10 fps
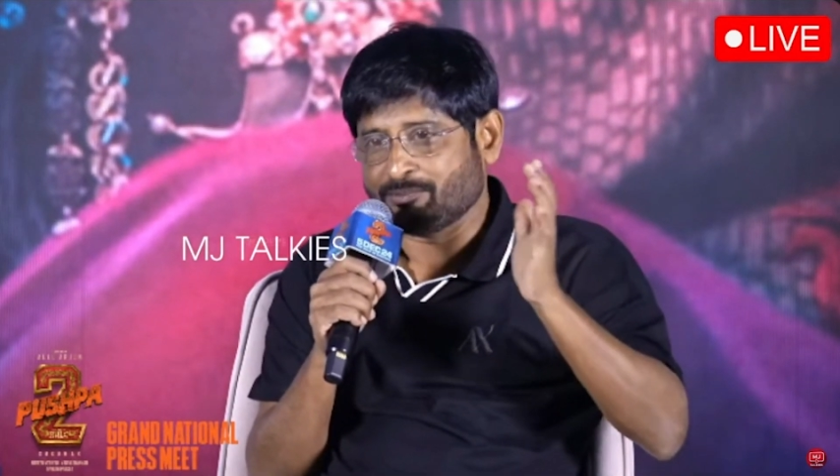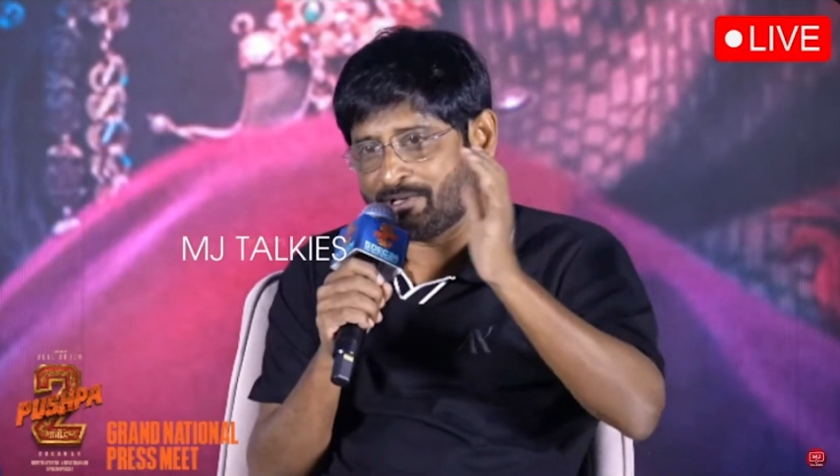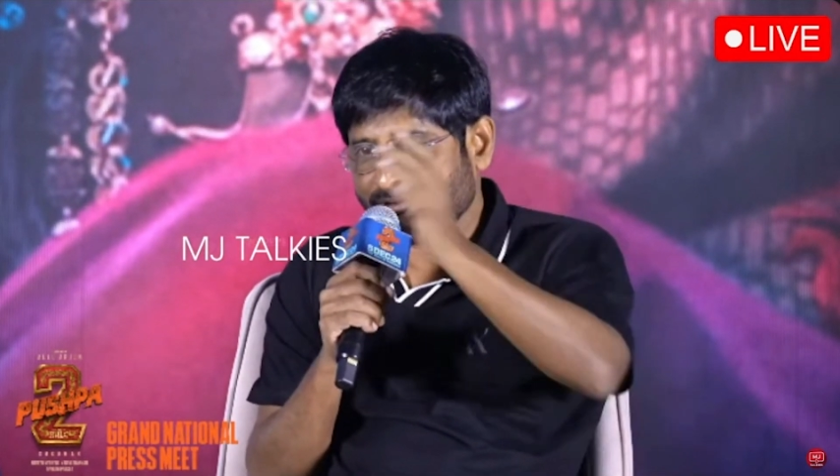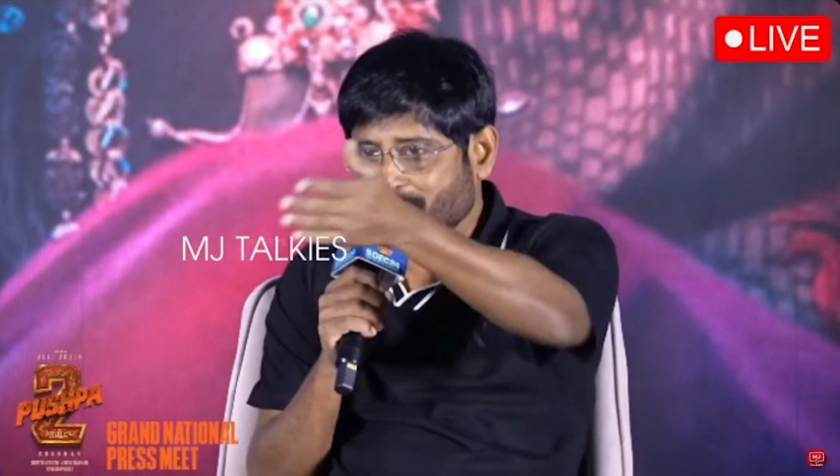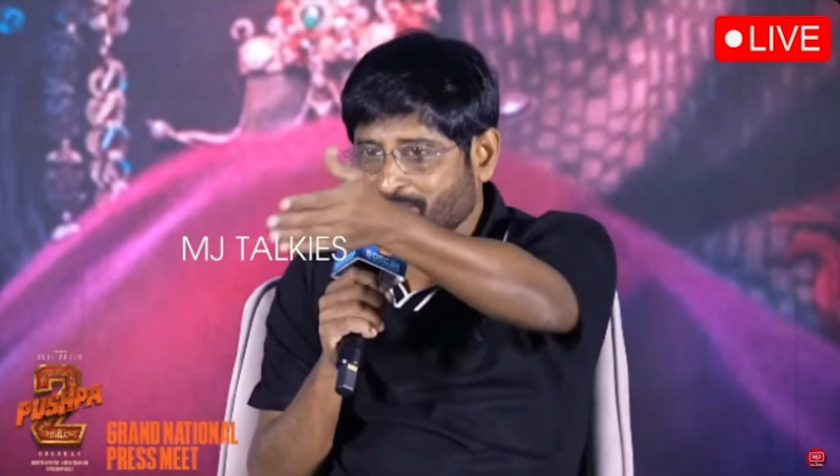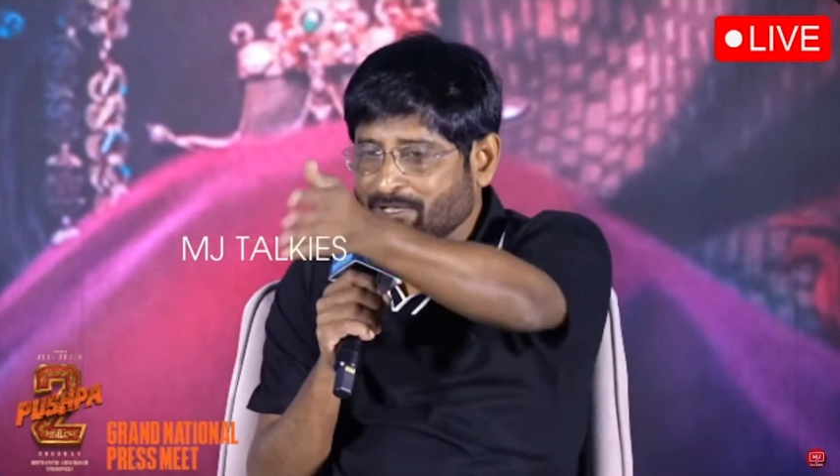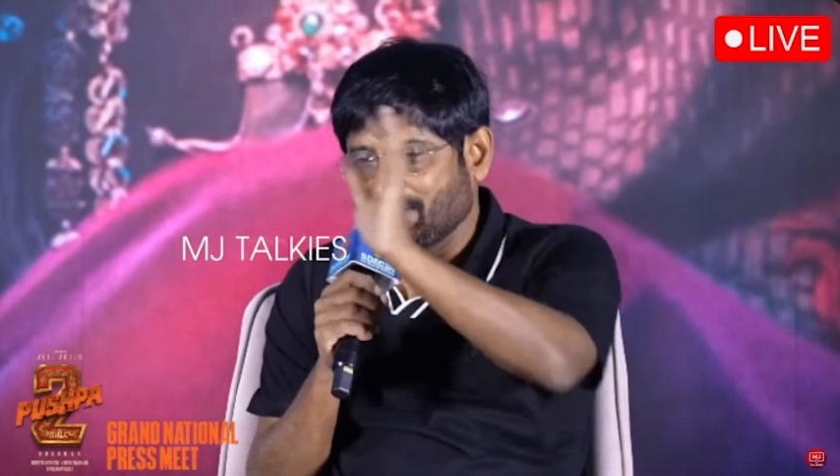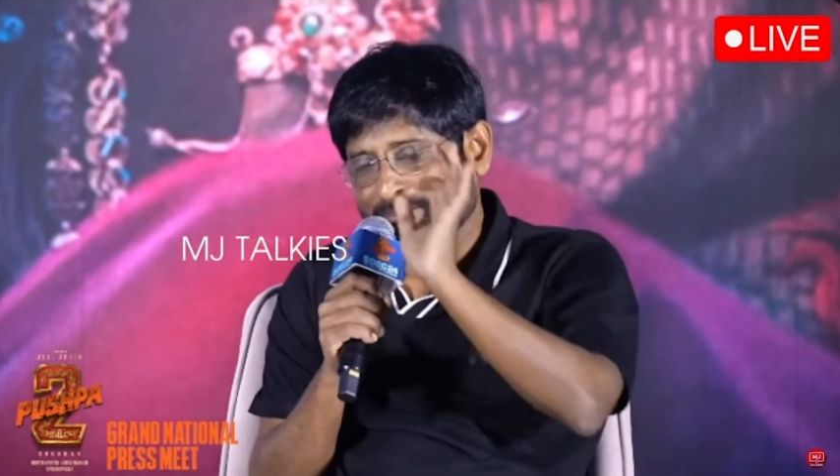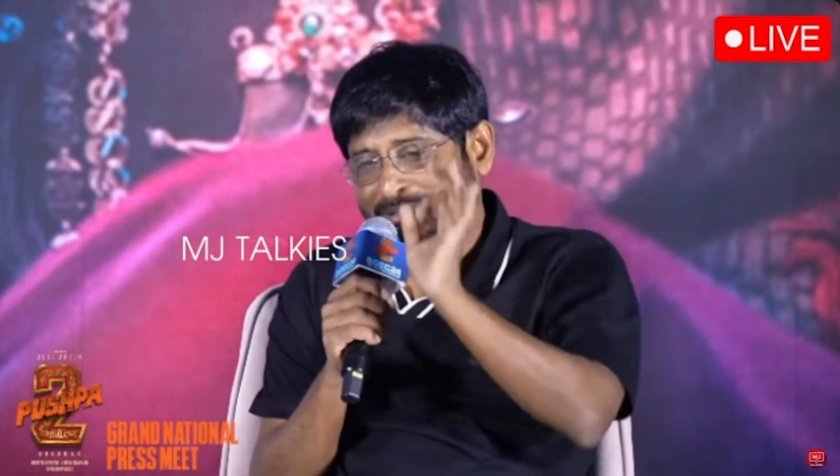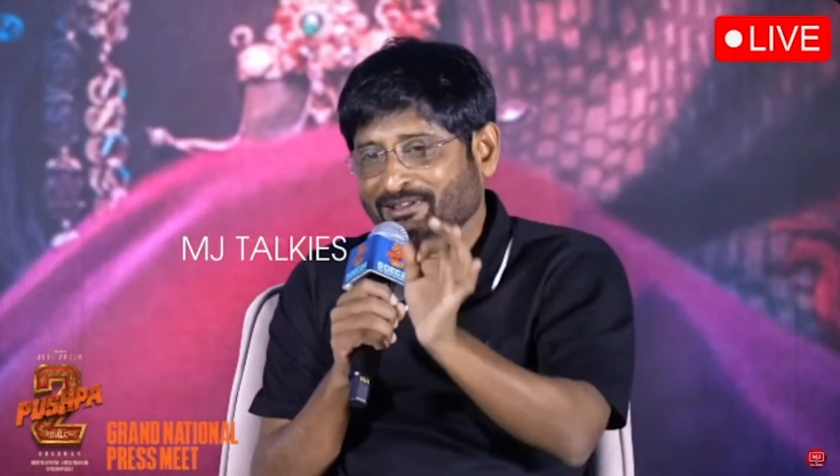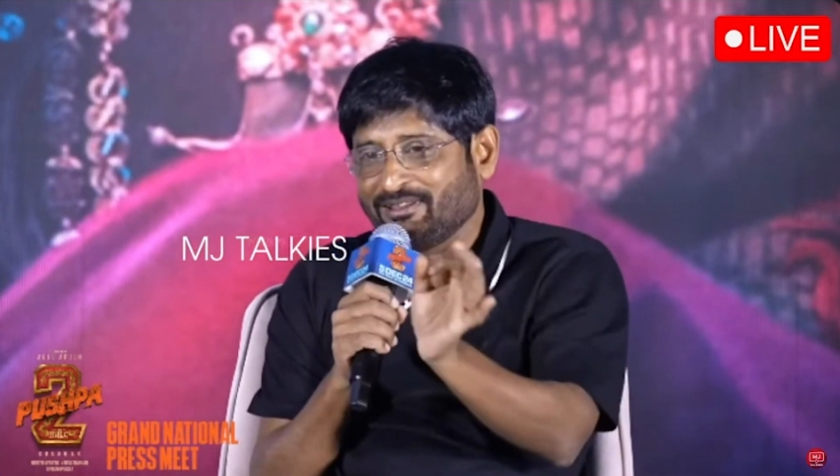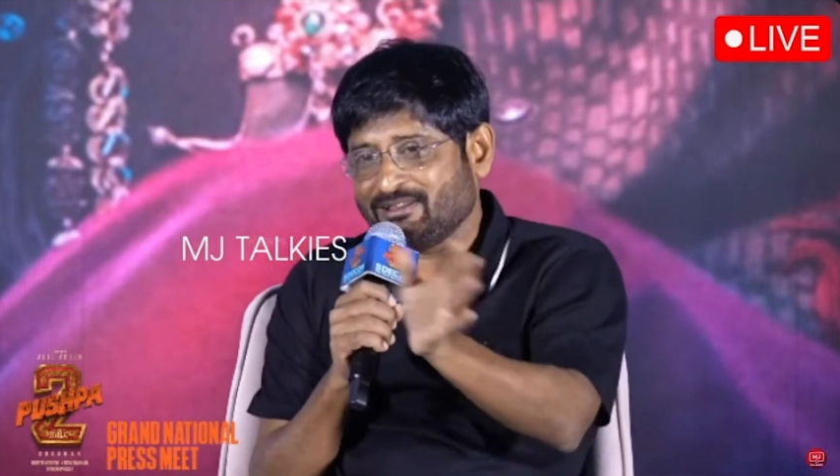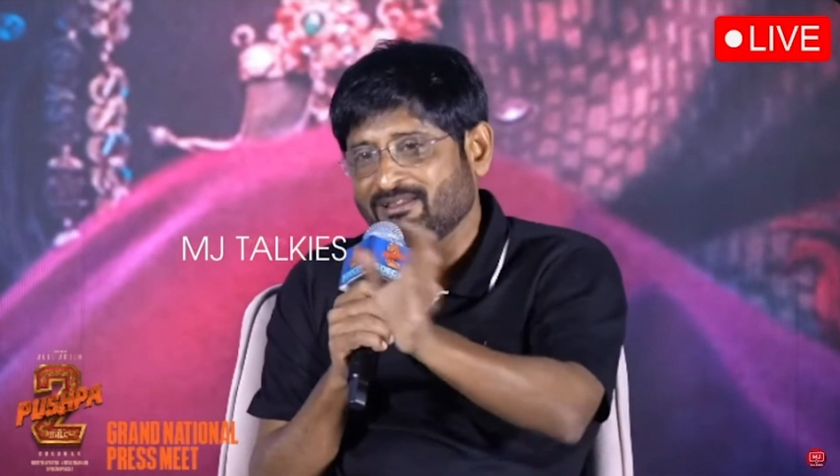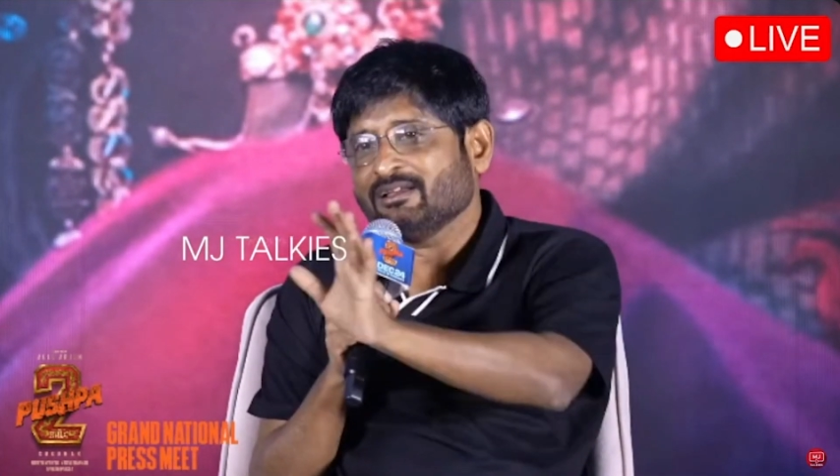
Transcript: పెట్టాం అది మీకు కనపడద్ది